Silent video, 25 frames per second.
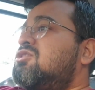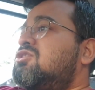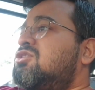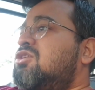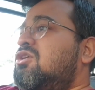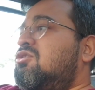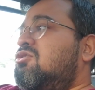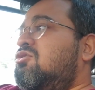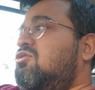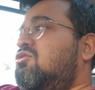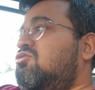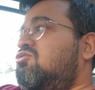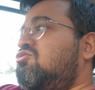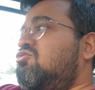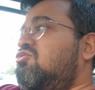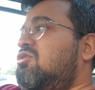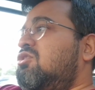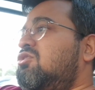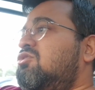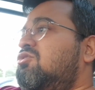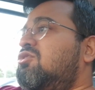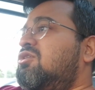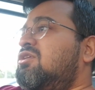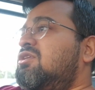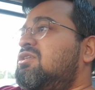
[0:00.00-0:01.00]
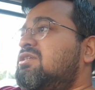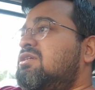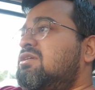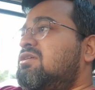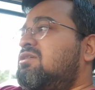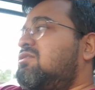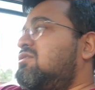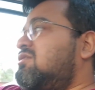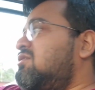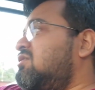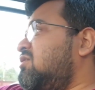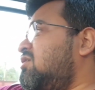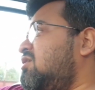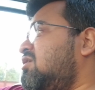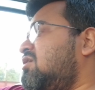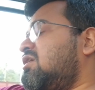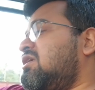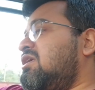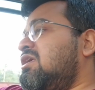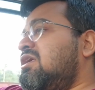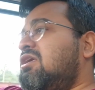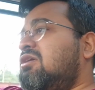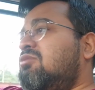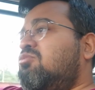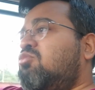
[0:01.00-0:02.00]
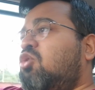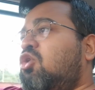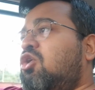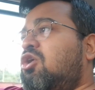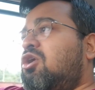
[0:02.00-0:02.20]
সেগুলো তুলে ধরেছে কি কি